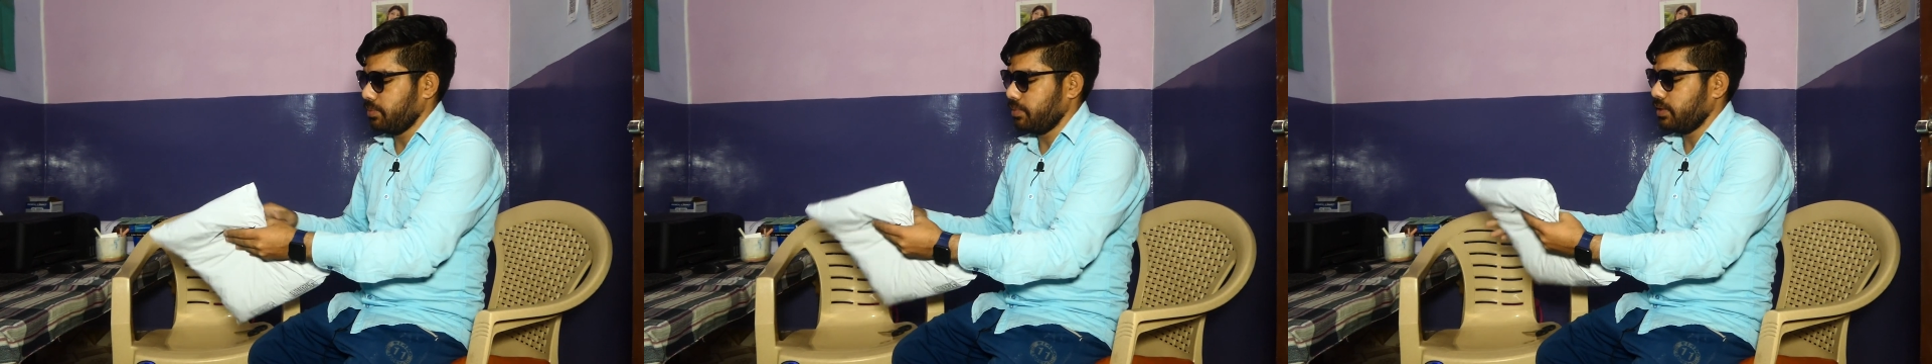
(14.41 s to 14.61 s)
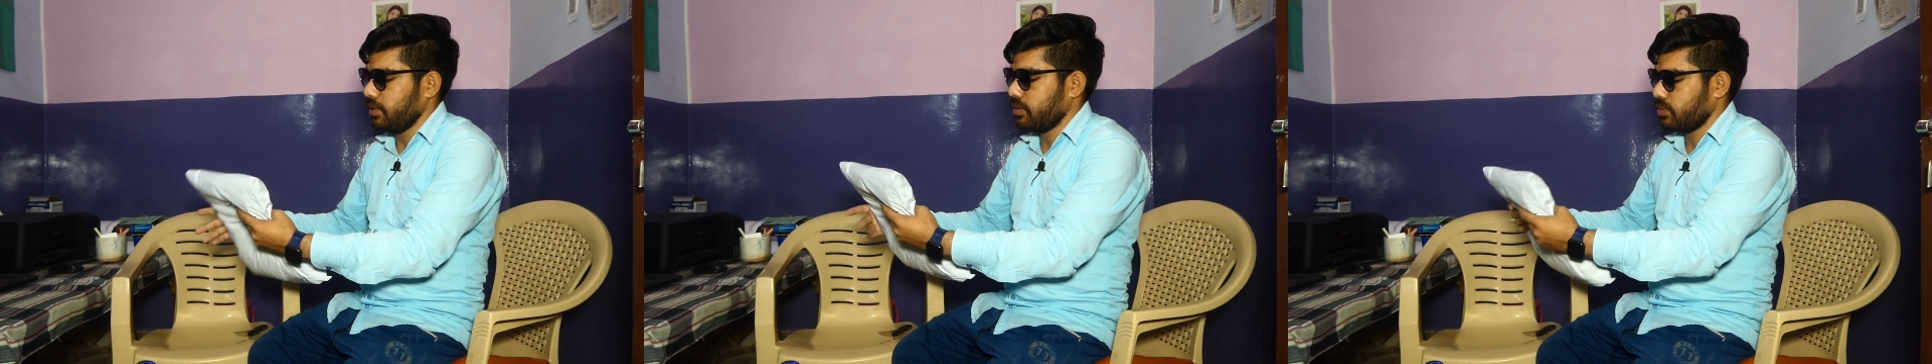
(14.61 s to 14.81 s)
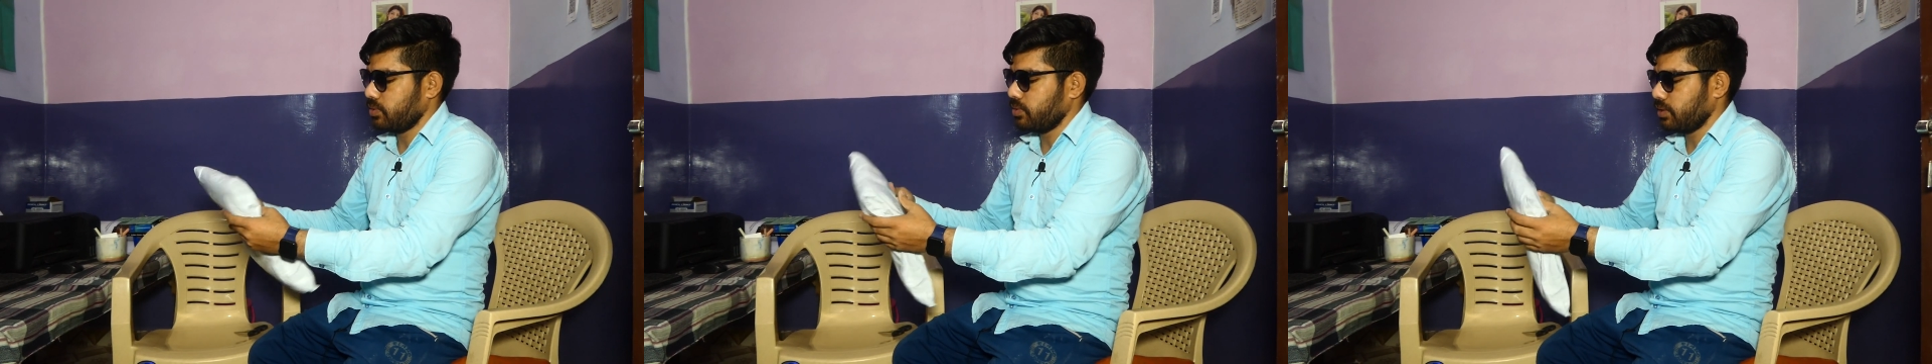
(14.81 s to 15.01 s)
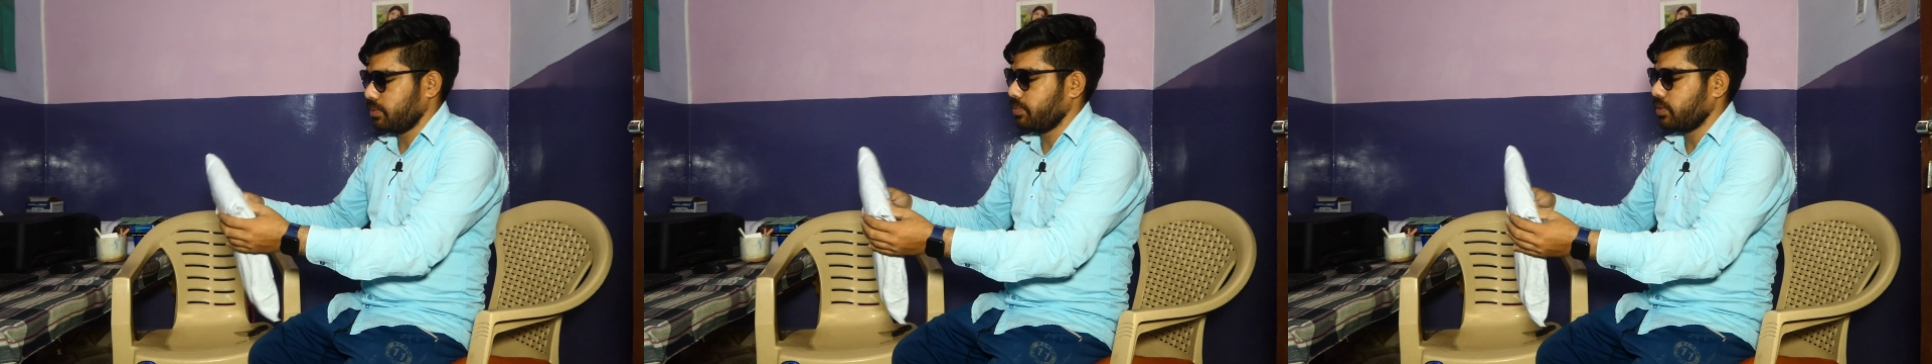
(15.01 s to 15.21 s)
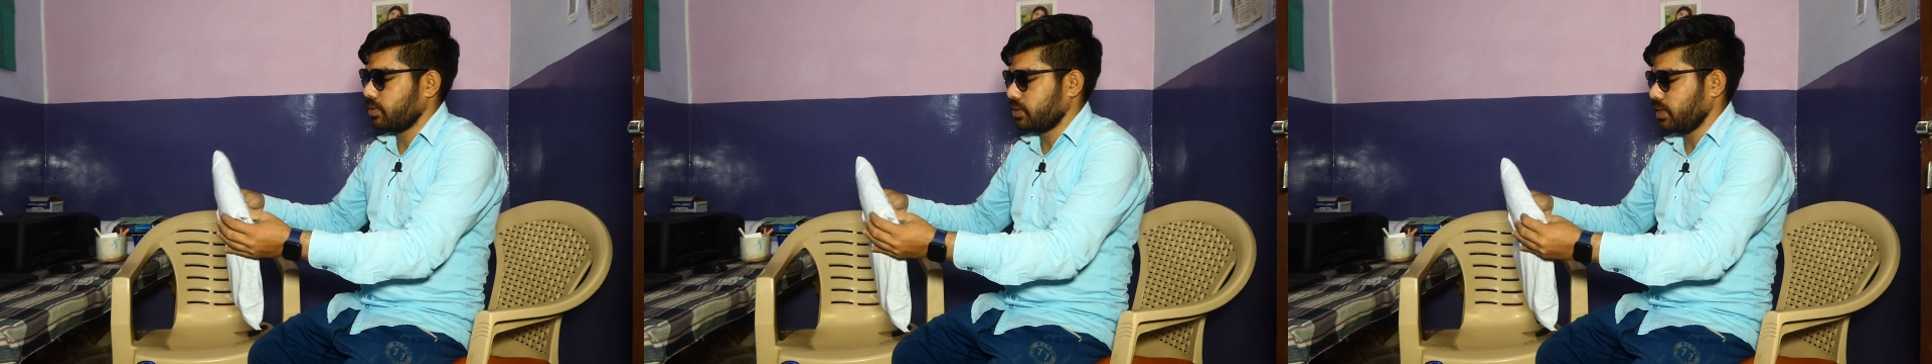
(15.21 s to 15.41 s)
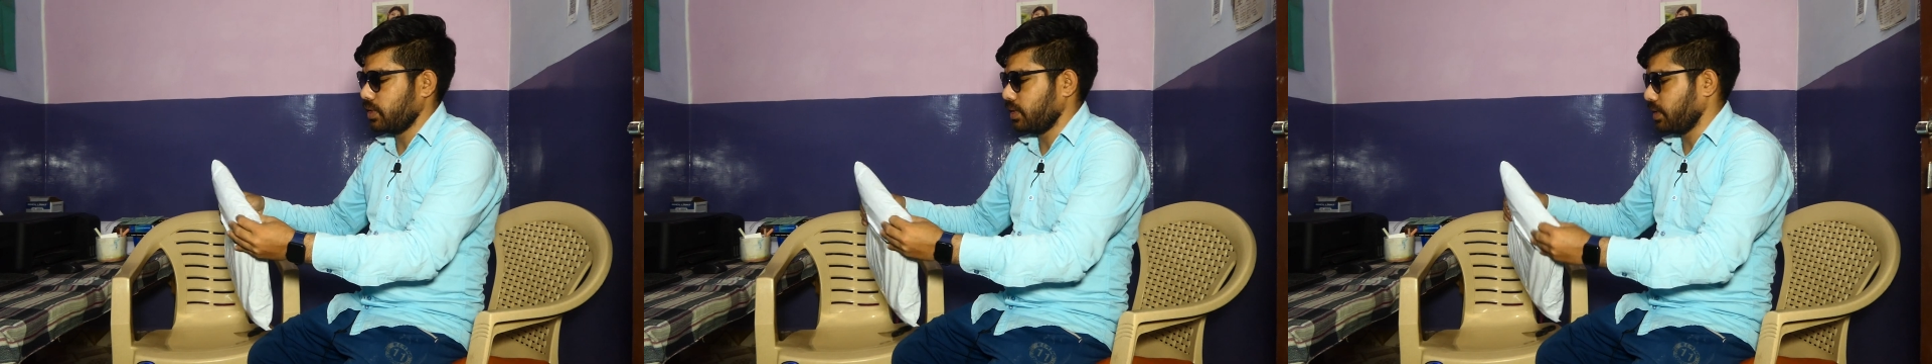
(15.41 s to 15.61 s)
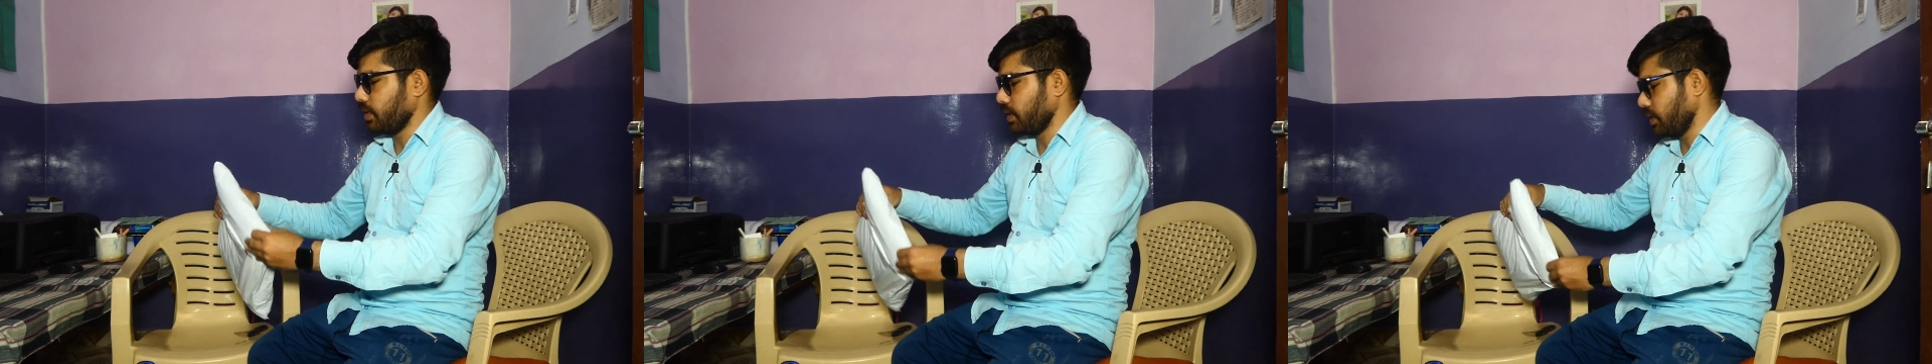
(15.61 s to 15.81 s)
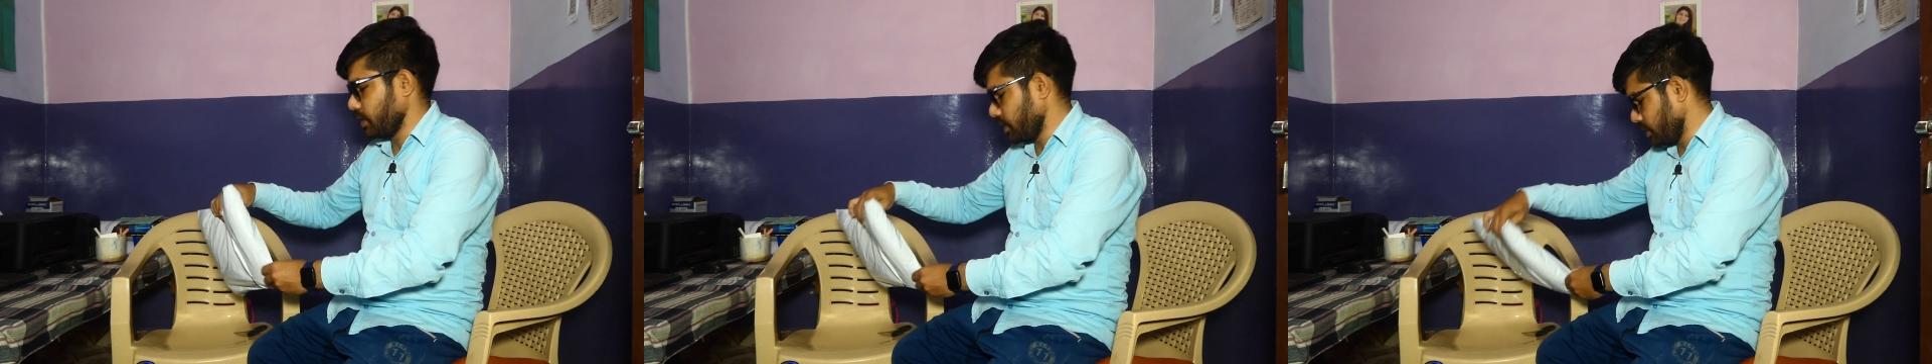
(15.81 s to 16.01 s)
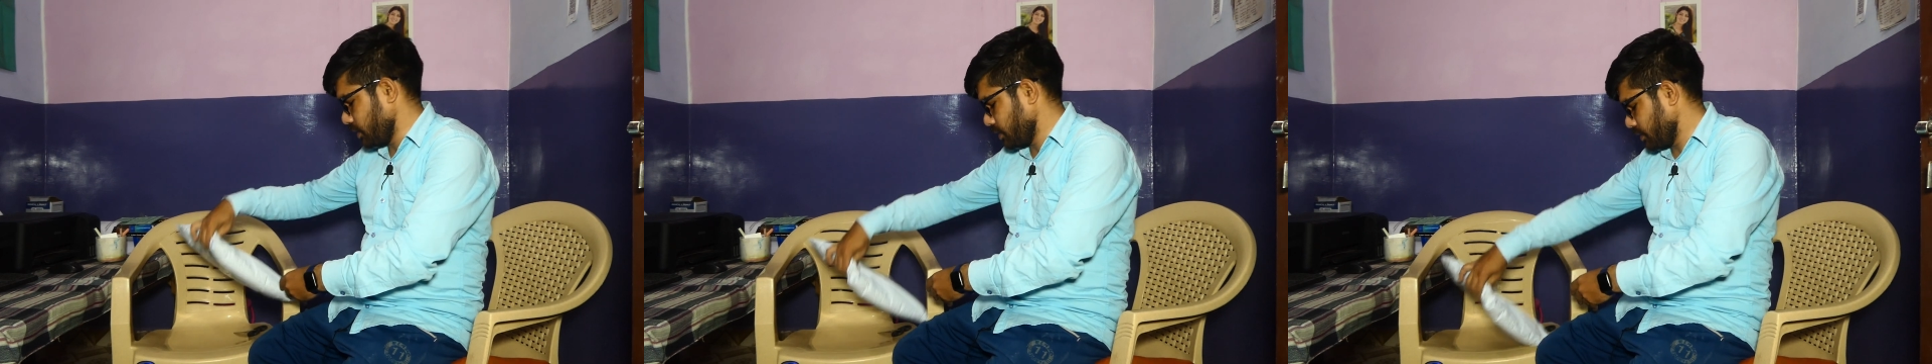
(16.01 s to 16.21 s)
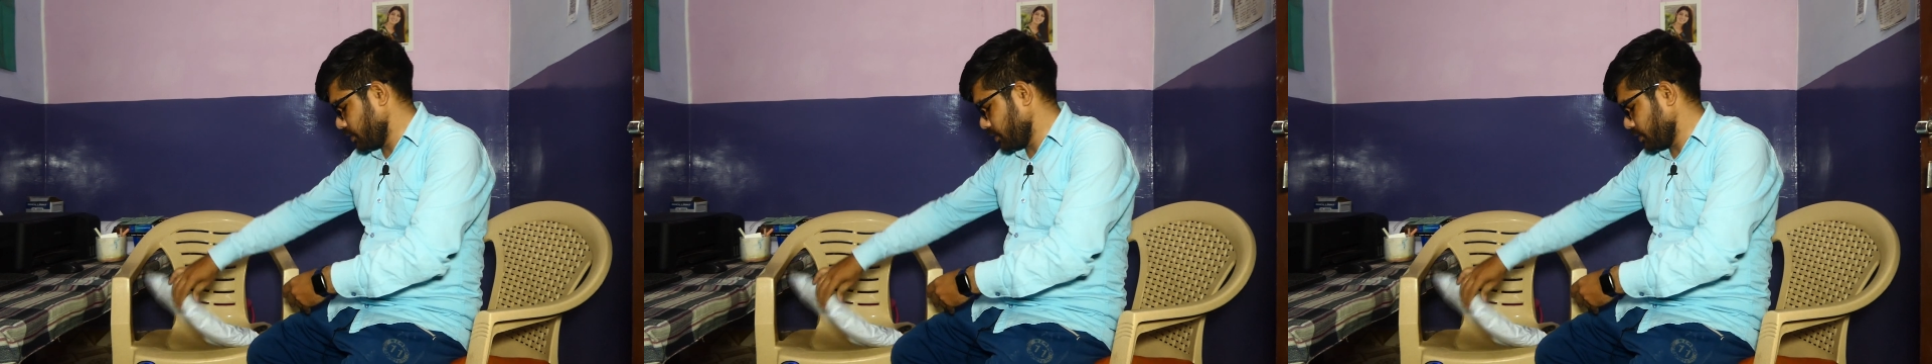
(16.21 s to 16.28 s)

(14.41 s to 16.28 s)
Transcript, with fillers: अभी इसको अनबॉक्सिंग करेंगे